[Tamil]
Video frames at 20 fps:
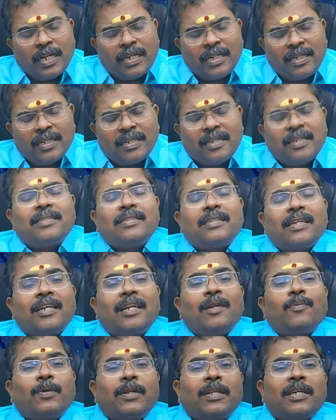எட்டுக்கு
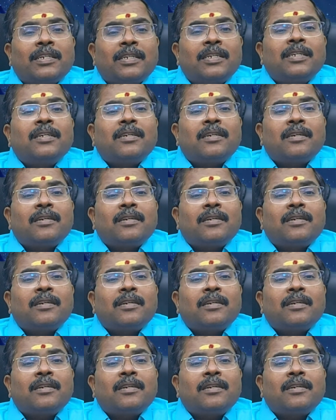சென்ற பிறகு